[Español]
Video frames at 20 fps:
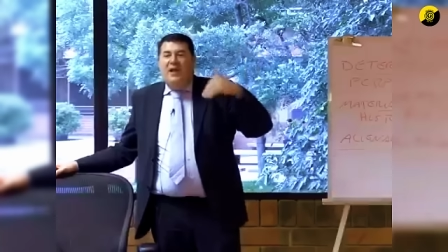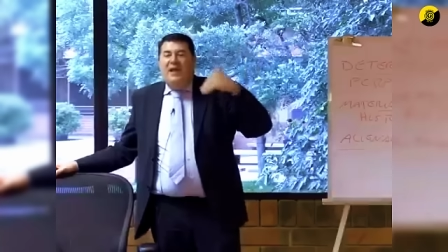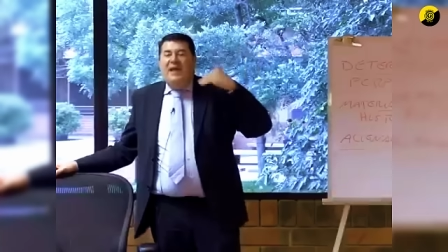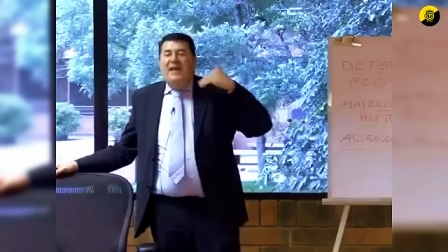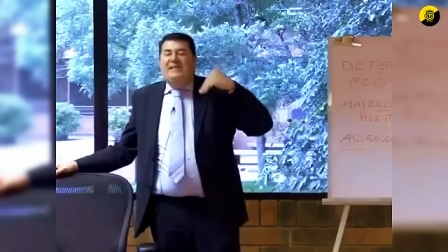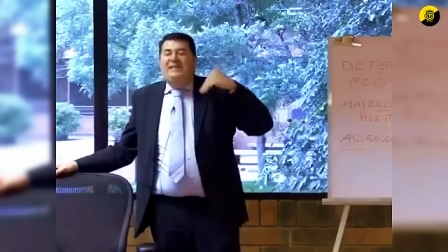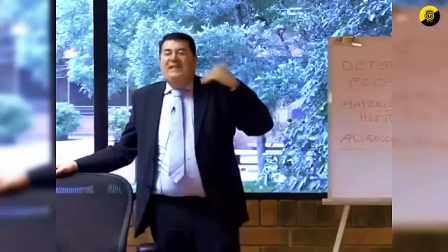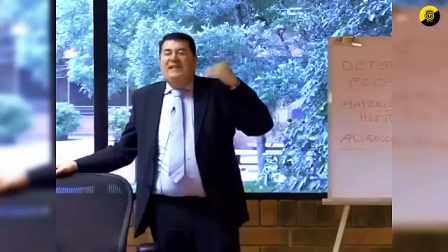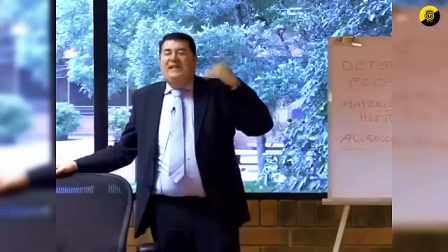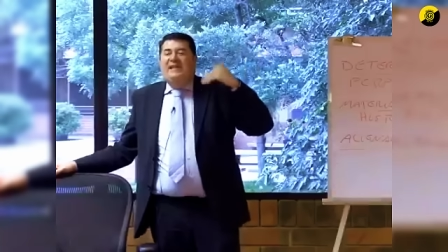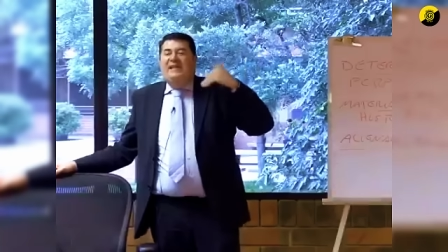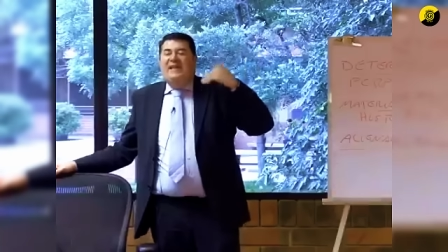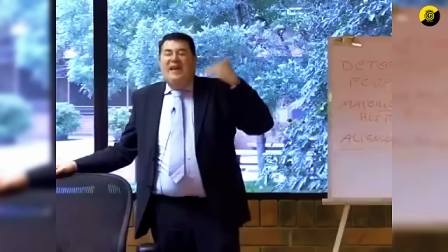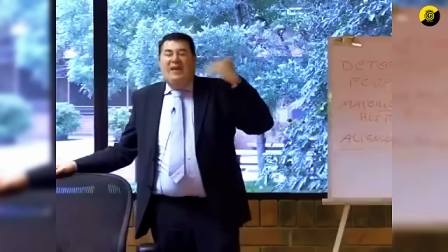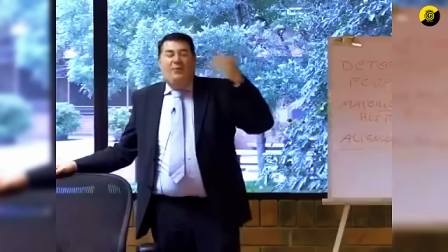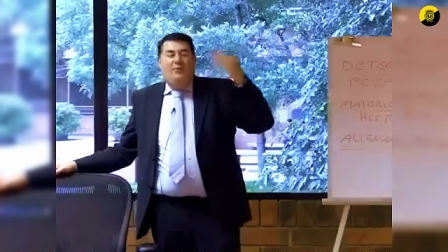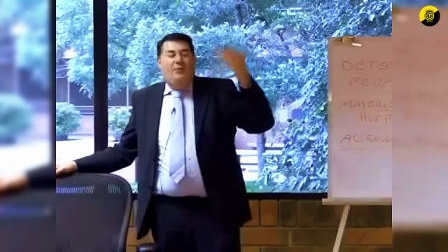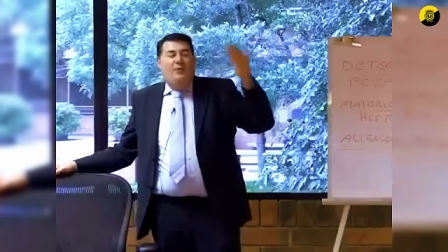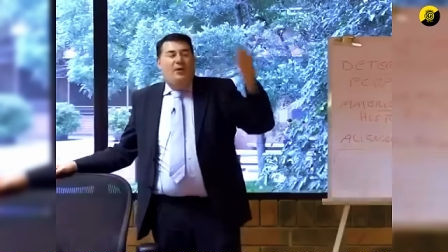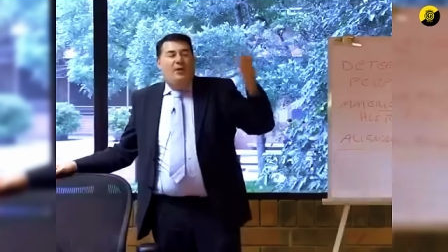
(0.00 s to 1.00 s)
es
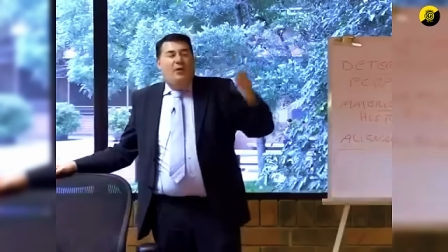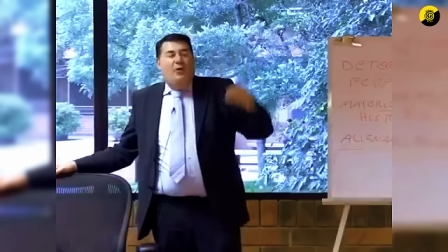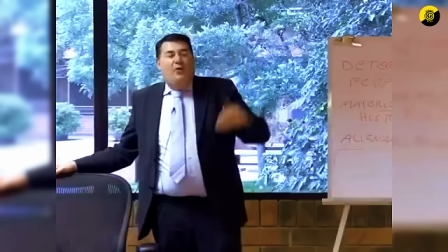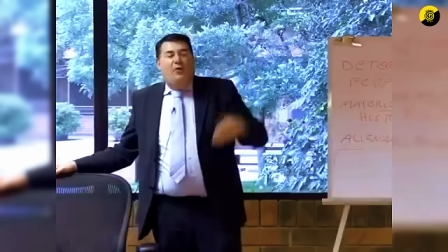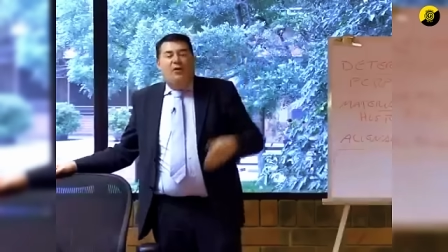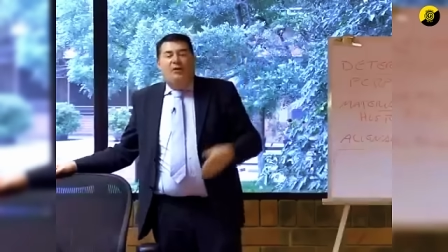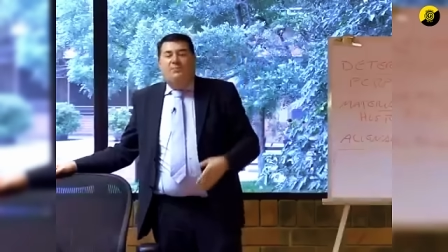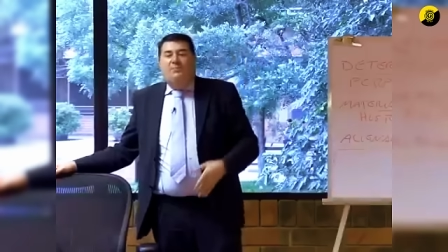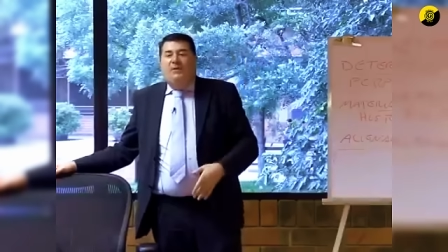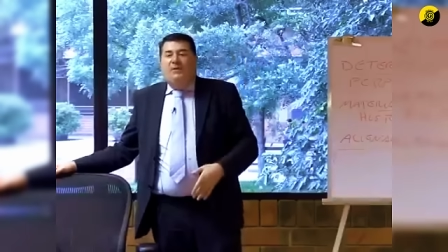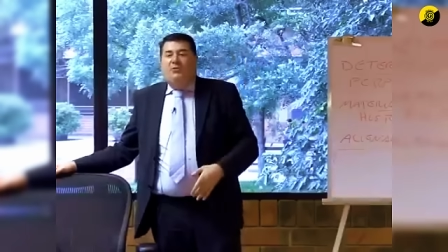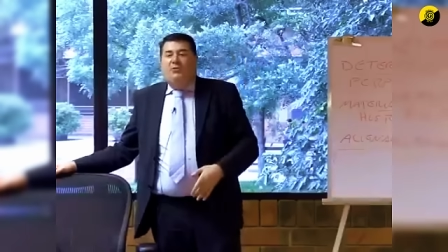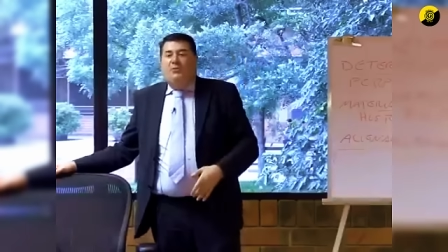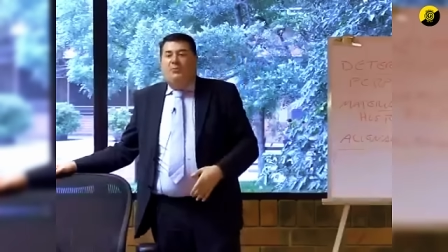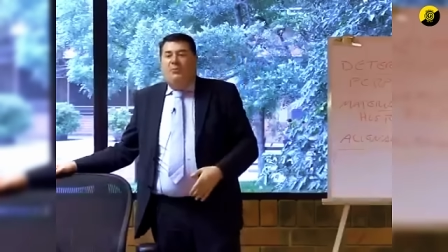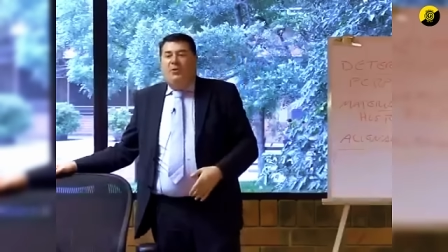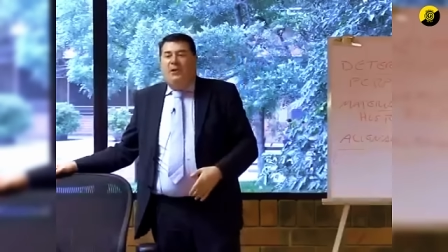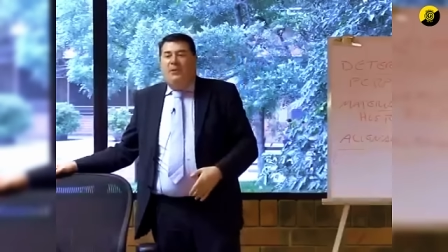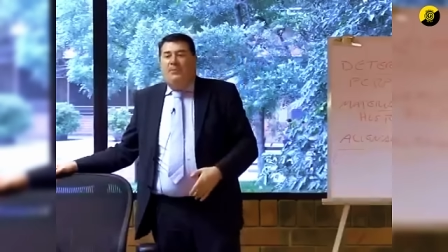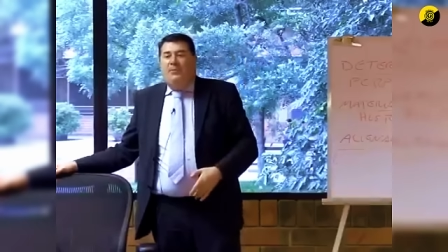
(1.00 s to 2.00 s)
alienado con respecto,
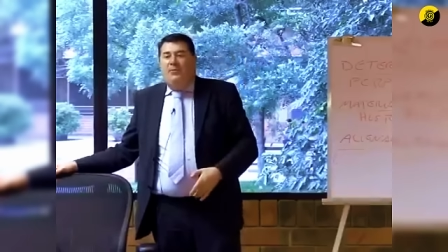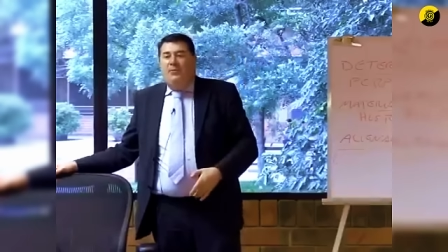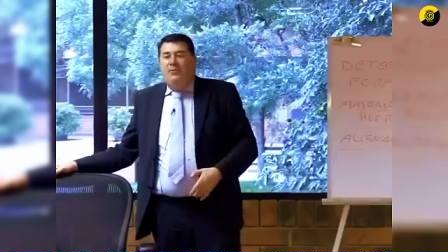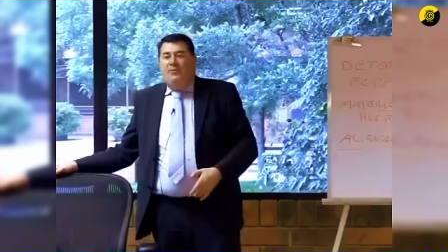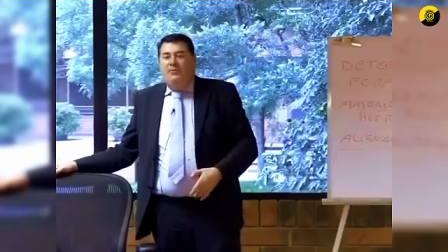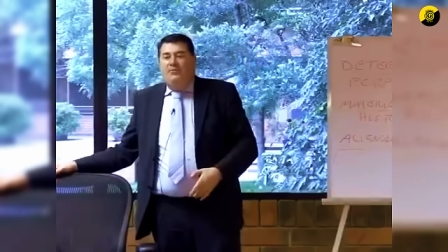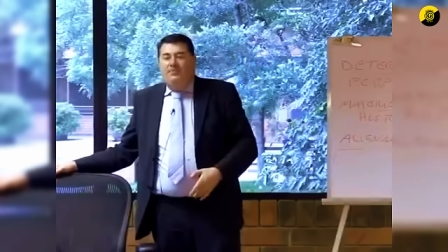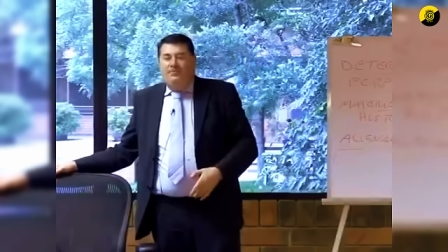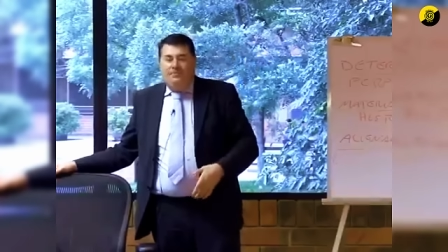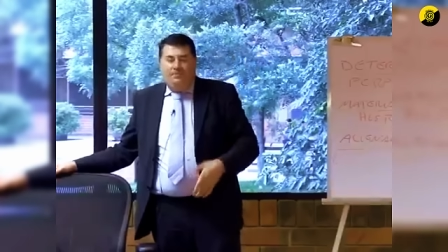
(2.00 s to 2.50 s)
por ejemplo,